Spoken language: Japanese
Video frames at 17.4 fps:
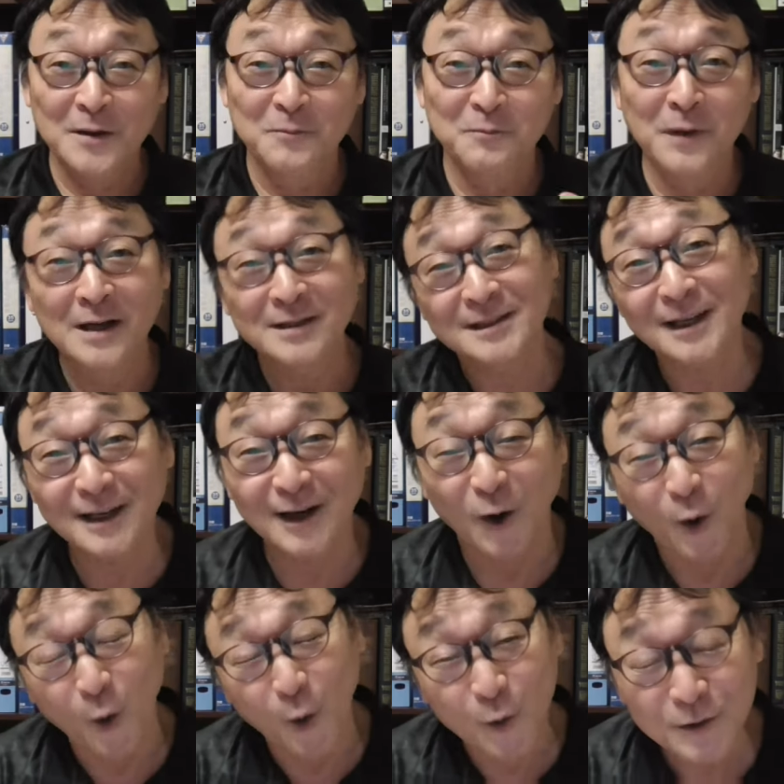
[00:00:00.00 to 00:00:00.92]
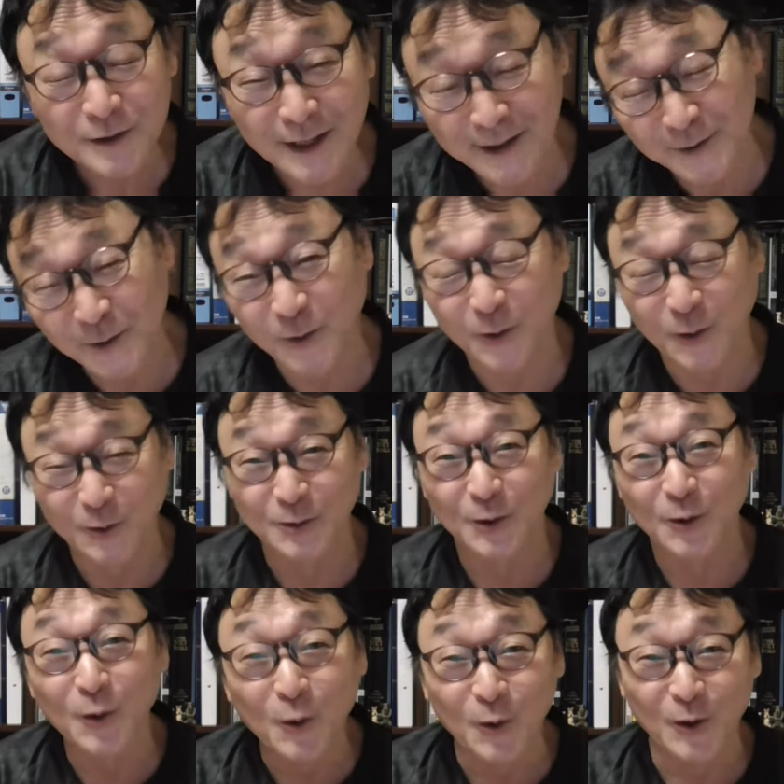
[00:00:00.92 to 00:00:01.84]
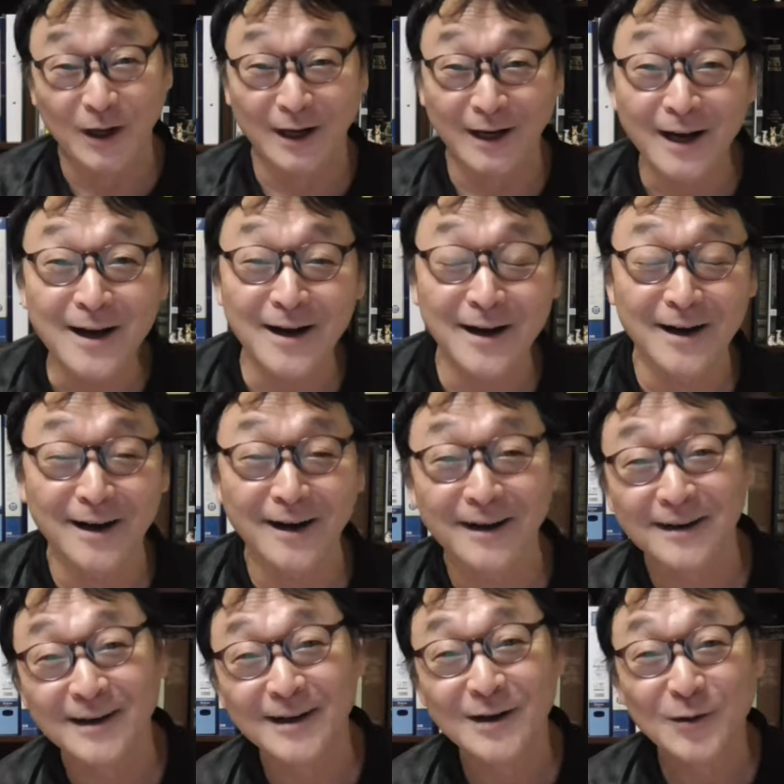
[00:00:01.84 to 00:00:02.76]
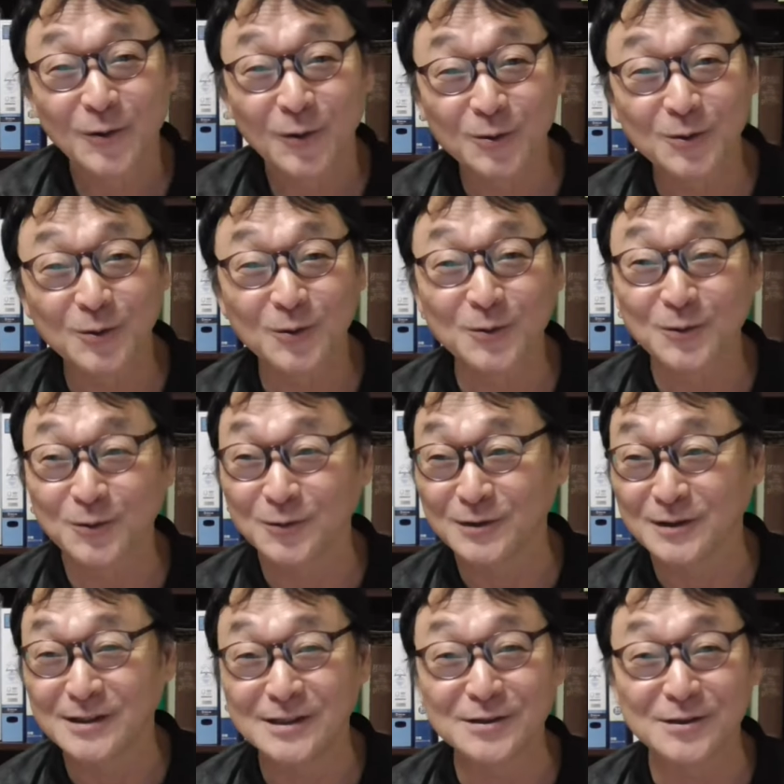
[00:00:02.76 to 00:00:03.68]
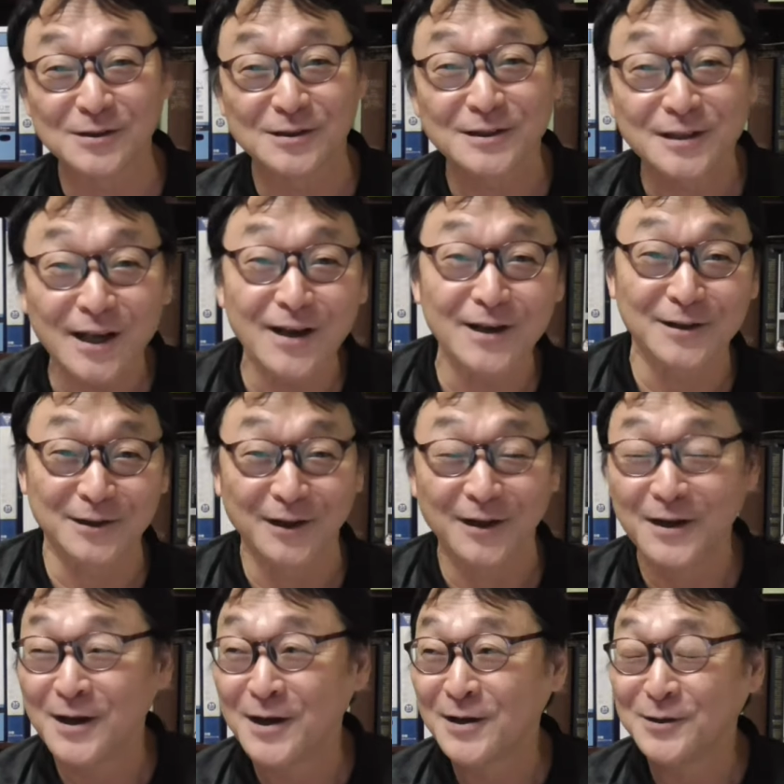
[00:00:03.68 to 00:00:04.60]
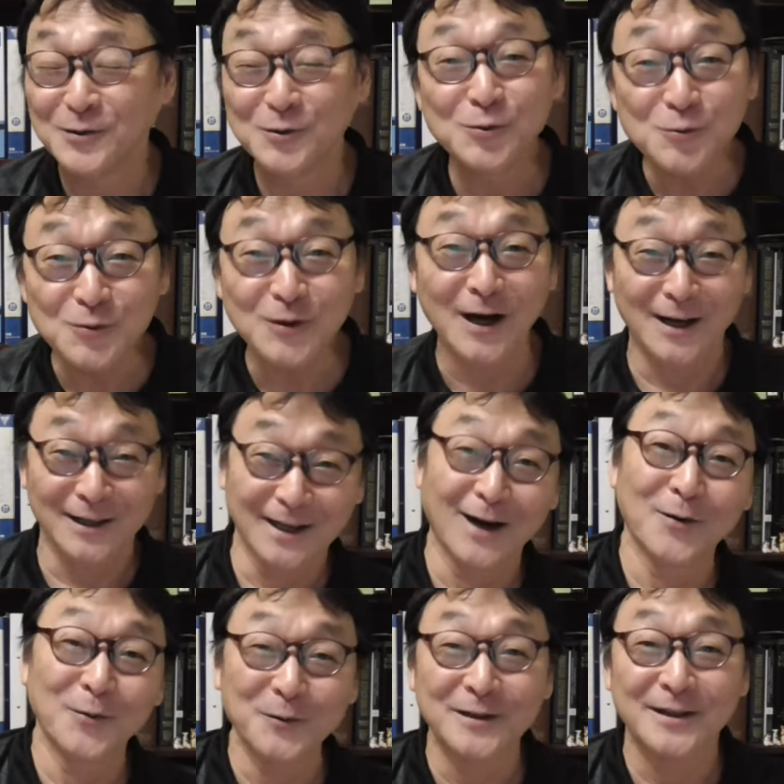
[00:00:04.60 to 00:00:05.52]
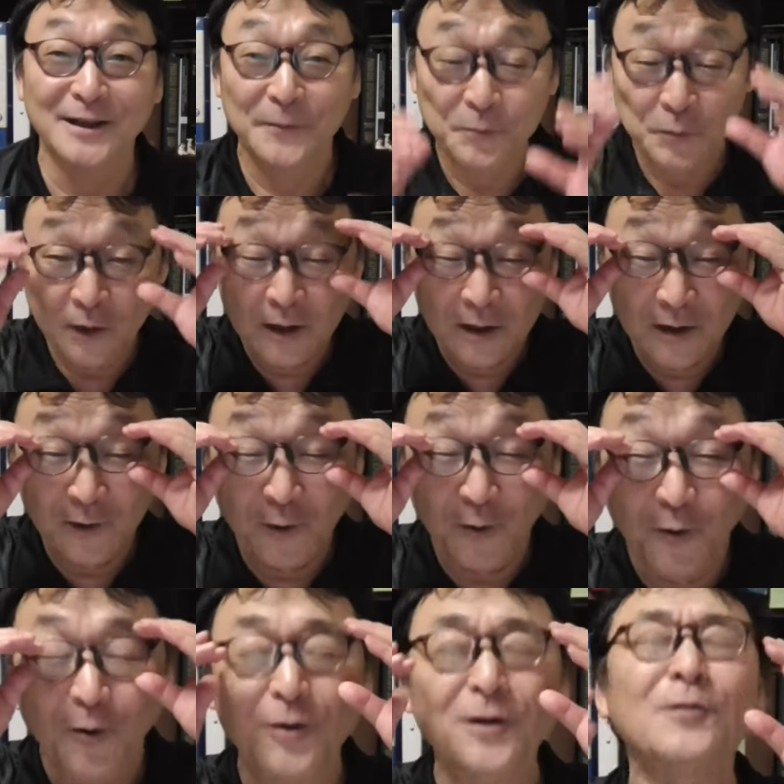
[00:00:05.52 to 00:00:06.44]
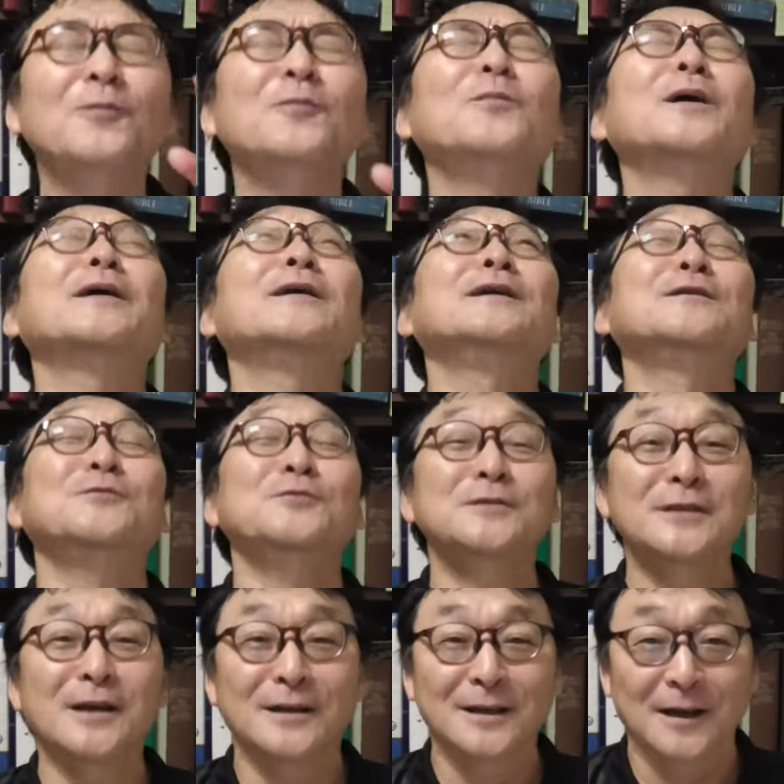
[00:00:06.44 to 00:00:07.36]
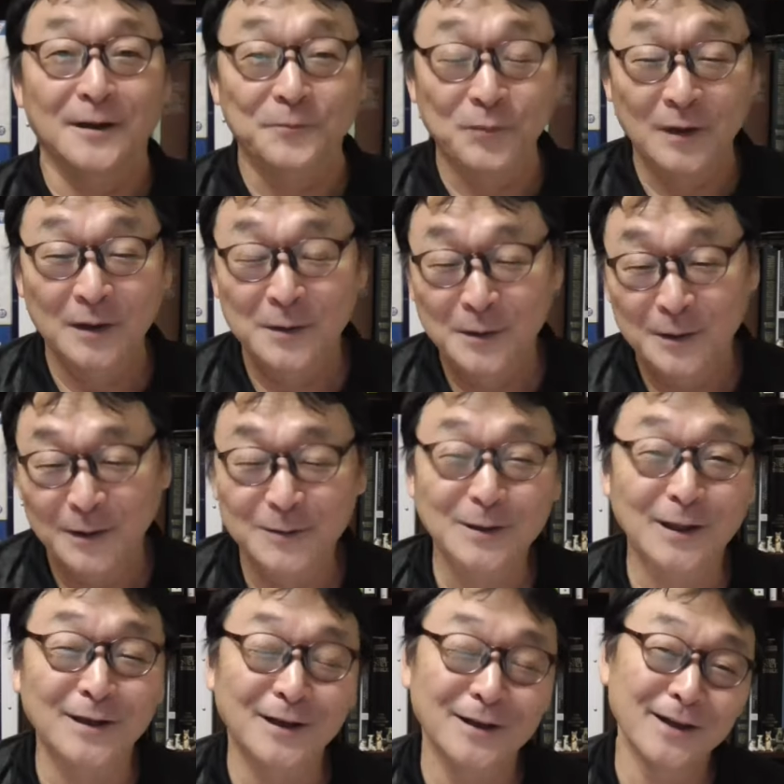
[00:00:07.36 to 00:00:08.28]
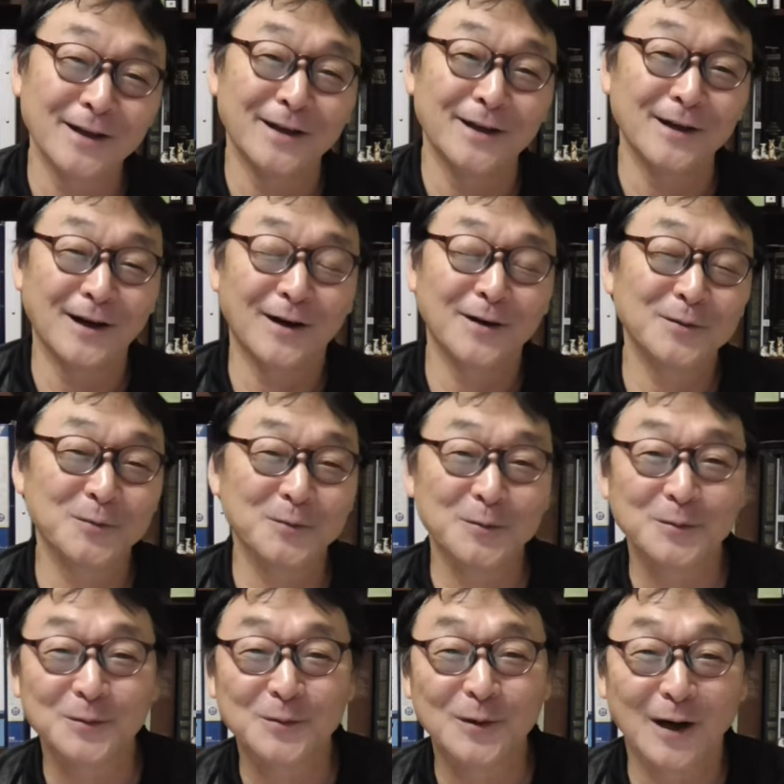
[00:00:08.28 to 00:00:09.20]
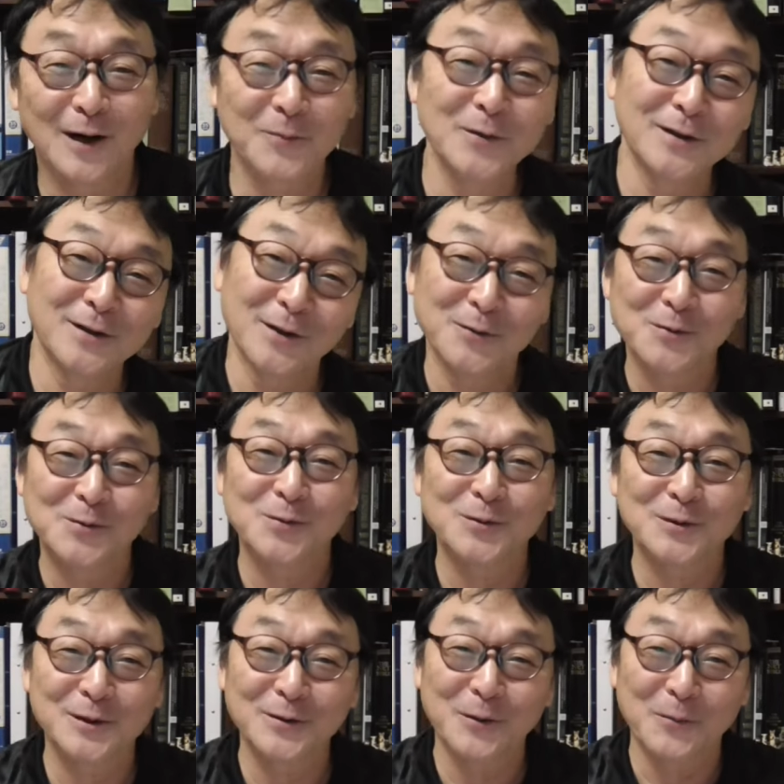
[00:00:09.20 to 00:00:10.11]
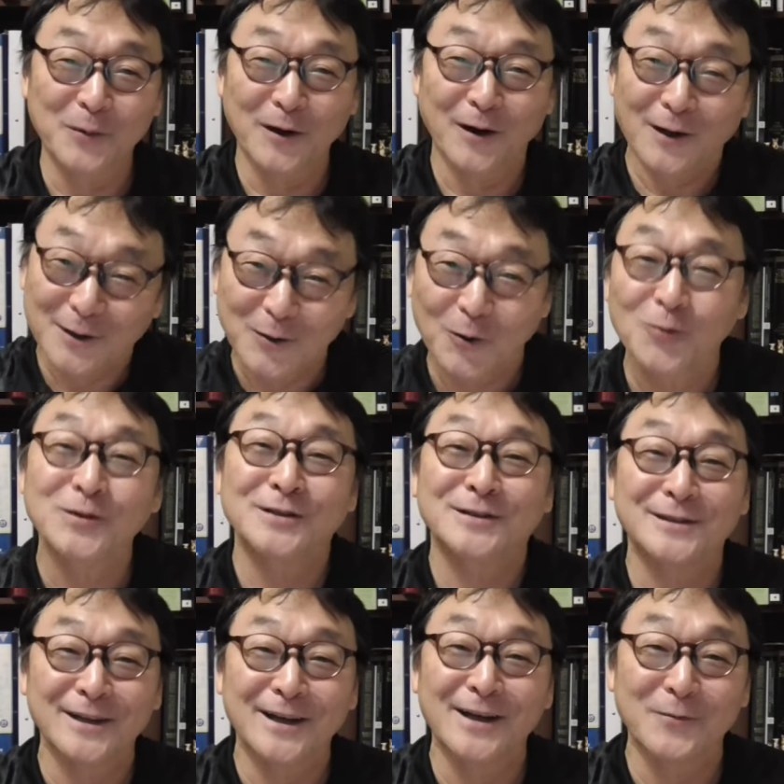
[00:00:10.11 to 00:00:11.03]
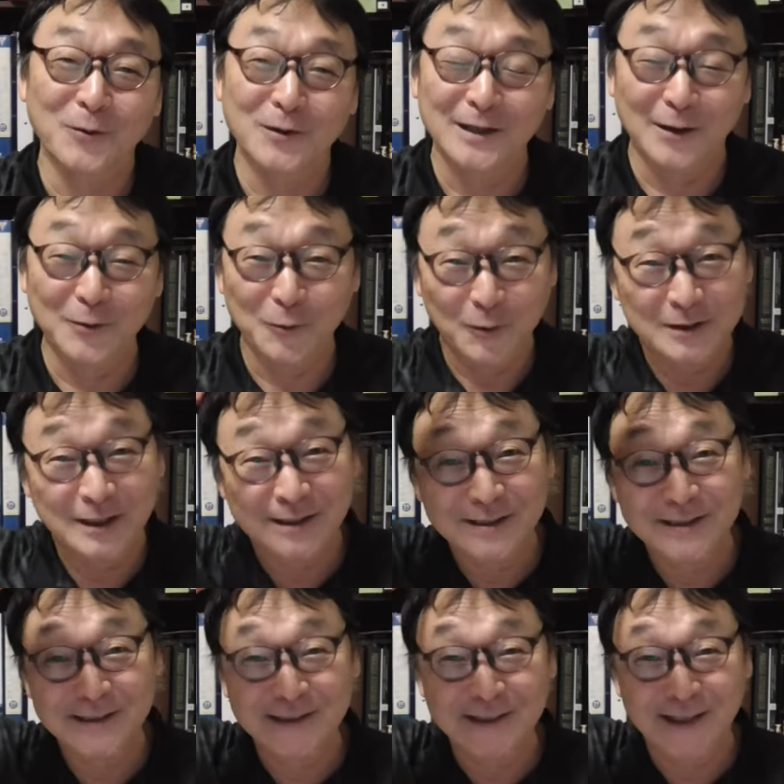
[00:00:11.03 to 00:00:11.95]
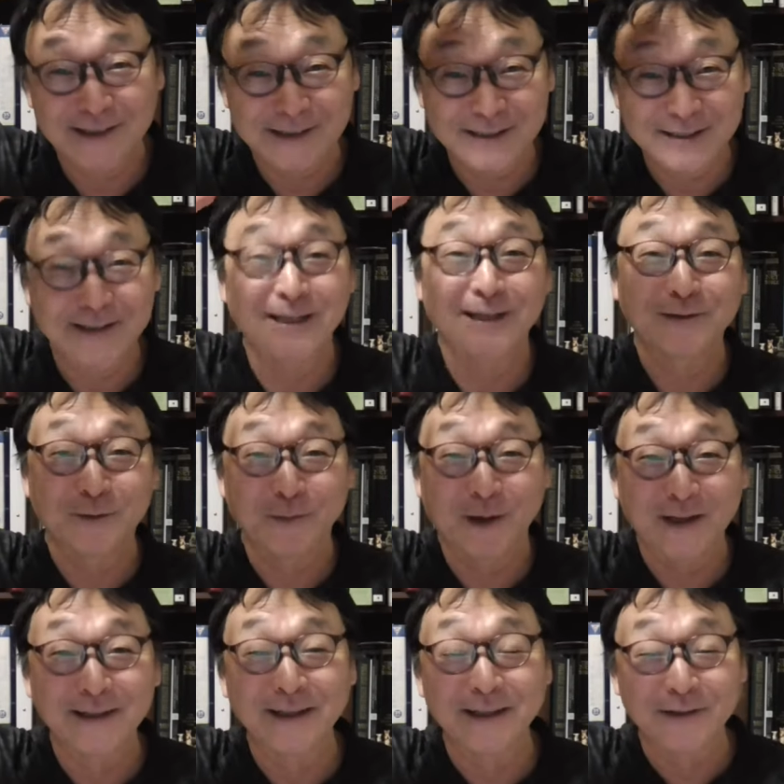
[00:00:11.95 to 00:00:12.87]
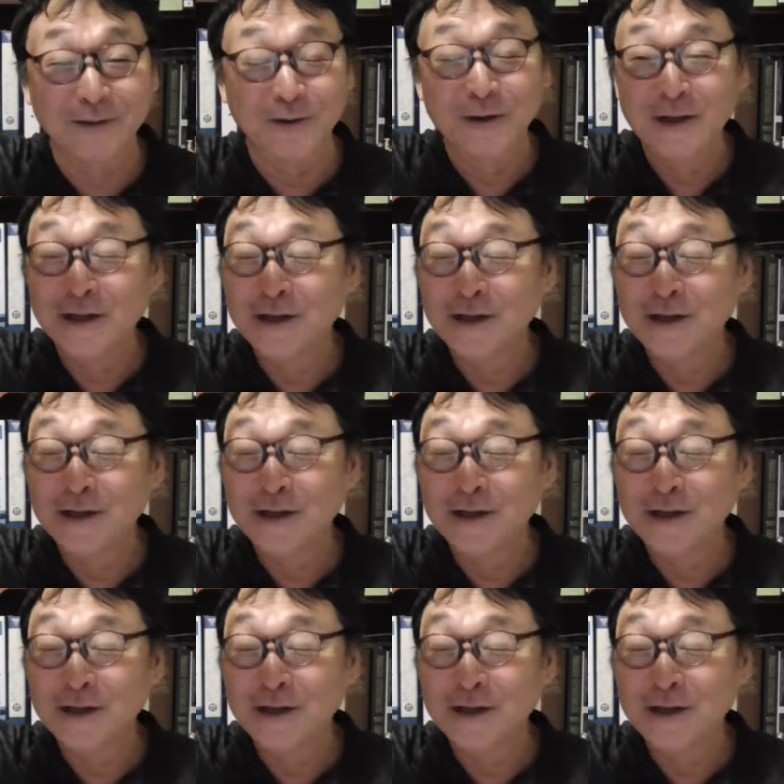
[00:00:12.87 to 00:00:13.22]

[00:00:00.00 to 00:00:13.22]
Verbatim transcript: まさか女の子の方から男の子にキスせえって言うかな思うて、これほんまええ国やな。ただね、あのー、アメリカの女性はやっぱ体大きいですね。わあの私がちっちゃいのもあんねんけど、